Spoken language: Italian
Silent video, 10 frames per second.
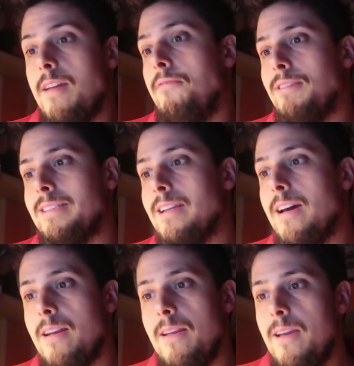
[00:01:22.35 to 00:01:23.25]
che, fa
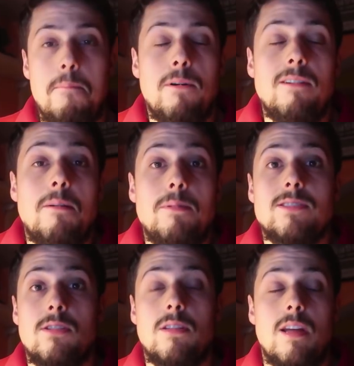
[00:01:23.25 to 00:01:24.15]
Sarri e poi vabbè
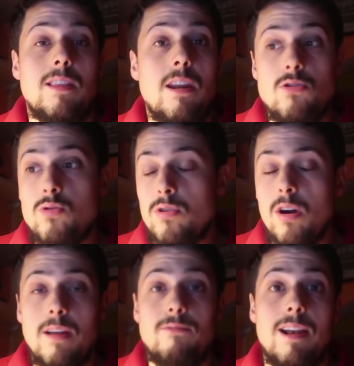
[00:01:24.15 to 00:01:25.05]
sono andati giù
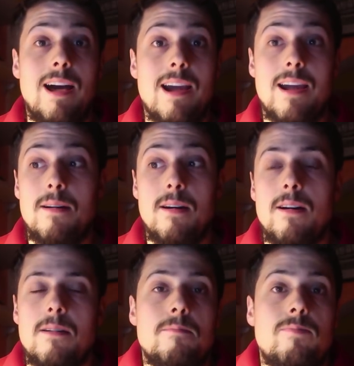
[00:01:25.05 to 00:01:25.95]
gol a
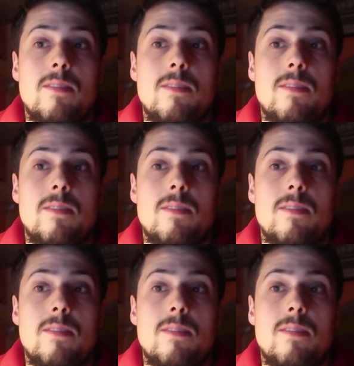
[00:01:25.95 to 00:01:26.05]
valanga